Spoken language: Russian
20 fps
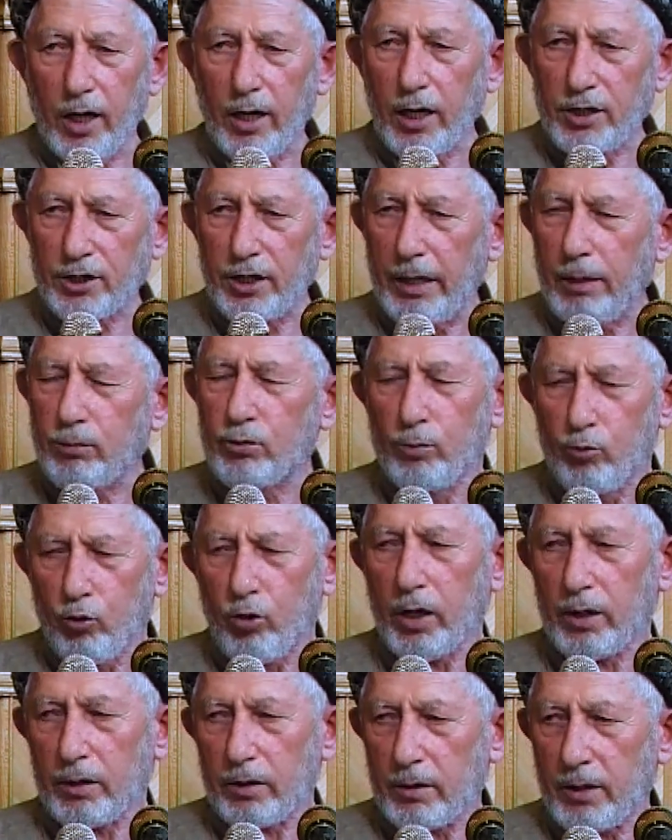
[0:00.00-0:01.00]
Это на
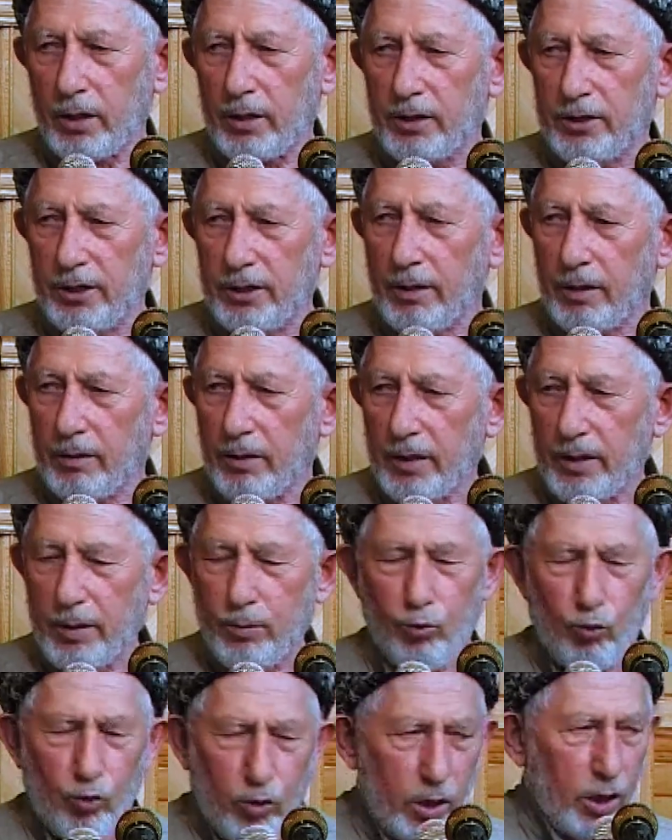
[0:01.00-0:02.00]
самом деле было в моем
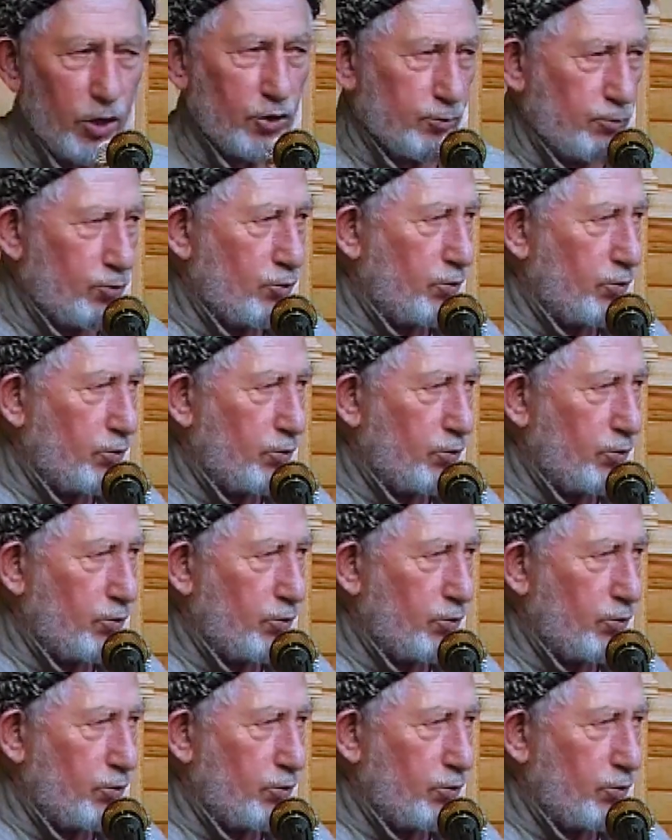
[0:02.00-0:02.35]
сердце.